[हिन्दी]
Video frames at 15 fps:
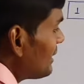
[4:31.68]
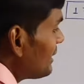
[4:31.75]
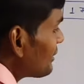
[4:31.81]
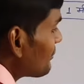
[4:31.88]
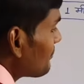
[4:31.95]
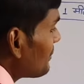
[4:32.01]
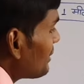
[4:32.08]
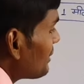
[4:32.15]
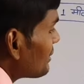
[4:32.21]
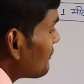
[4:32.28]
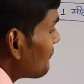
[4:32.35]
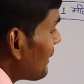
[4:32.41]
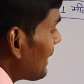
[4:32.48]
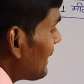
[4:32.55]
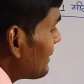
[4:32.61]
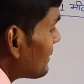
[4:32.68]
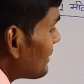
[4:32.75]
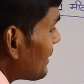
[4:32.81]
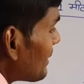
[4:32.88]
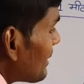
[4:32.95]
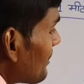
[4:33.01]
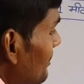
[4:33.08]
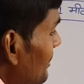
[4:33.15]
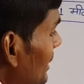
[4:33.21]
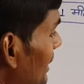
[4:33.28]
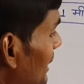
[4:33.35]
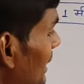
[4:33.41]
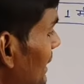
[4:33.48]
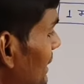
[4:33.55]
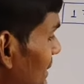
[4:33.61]
इसमें डिवाइड करना
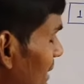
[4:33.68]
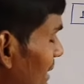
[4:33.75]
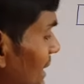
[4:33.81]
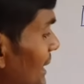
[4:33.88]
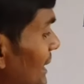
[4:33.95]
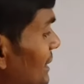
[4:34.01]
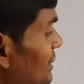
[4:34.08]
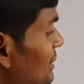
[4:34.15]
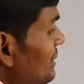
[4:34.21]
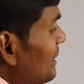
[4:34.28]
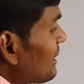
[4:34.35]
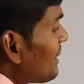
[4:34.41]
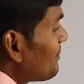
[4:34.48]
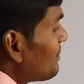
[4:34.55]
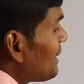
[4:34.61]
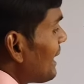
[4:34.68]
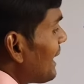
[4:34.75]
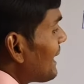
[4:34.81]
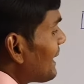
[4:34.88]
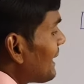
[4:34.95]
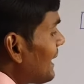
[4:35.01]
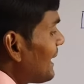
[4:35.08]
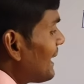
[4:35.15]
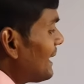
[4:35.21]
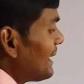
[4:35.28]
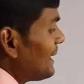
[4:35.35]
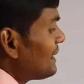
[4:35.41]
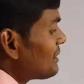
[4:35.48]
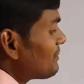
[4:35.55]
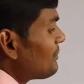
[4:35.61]
पड़ेगा ठीक है ये जितना भी आ रहा
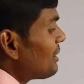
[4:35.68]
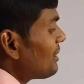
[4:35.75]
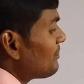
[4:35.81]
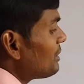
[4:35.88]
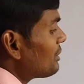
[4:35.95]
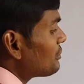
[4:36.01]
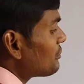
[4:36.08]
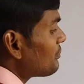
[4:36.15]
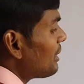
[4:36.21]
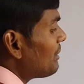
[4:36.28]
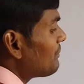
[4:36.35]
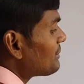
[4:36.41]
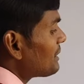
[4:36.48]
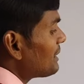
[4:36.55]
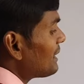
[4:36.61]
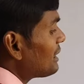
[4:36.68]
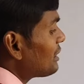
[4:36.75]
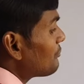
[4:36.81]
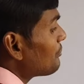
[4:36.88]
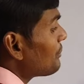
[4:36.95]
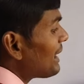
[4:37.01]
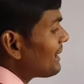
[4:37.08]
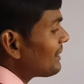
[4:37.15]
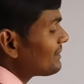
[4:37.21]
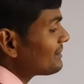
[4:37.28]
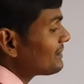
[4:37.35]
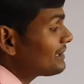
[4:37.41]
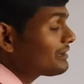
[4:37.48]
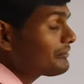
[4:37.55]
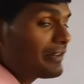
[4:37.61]
है इसमें हमें ट्वेल्व से यानी कि बारह
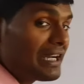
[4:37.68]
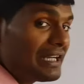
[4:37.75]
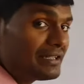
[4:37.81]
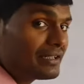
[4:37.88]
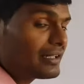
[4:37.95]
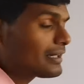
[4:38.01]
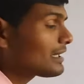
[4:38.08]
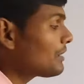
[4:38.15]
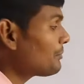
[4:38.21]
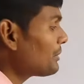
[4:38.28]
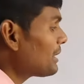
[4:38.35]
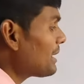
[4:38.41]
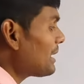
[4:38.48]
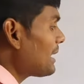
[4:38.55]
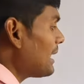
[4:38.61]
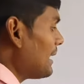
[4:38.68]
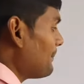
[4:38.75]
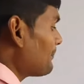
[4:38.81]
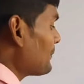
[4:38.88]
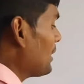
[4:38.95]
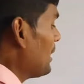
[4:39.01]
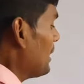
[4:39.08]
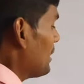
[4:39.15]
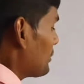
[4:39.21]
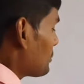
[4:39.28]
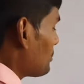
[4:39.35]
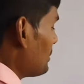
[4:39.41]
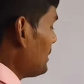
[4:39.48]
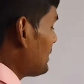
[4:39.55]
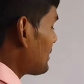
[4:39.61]
से डिवाइड करना पड़ेगा
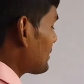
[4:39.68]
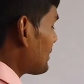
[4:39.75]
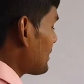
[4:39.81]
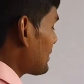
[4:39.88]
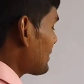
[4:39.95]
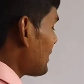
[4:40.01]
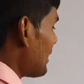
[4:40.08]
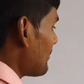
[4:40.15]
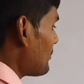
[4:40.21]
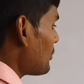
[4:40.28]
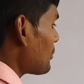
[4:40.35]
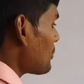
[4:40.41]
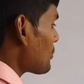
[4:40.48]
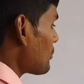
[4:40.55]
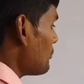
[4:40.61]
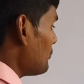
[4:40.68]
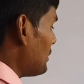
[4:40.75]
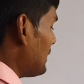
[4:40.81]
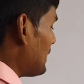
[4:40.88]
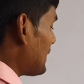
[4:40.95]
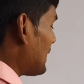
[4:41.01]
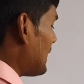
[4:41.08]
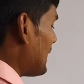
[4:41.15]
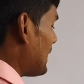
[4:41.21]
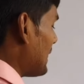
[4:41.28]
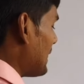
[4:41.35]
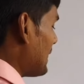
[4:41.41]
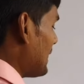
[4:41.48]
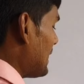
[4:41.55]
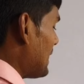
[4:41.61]
तो इस तरह से हम लोगों को मिलेगा
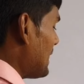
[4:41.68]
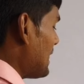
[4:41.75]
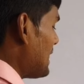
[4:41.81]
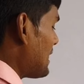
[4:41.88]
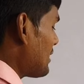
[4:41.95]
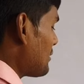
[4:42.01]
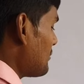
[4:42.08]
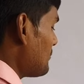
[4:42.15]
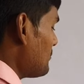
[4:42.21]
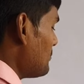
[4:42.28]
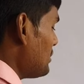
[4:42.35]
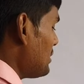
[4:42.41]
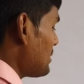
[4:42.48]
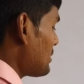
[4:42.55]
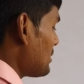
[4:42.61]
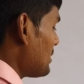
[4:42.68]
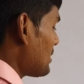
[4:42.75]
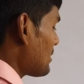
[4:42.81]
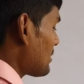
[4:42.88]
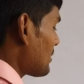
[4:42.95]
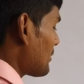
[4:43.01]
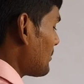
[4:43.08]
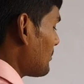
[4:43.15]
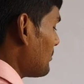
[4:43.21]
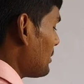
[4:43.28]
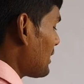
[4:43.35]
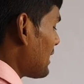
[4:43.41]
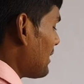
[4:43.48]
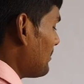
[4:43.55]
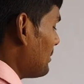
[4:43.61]
एक मीटर
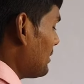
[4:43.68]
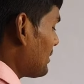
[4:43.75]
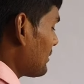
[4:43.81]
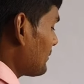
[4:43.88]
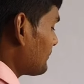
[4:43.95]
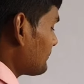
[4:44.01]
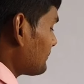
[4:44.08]
बराबर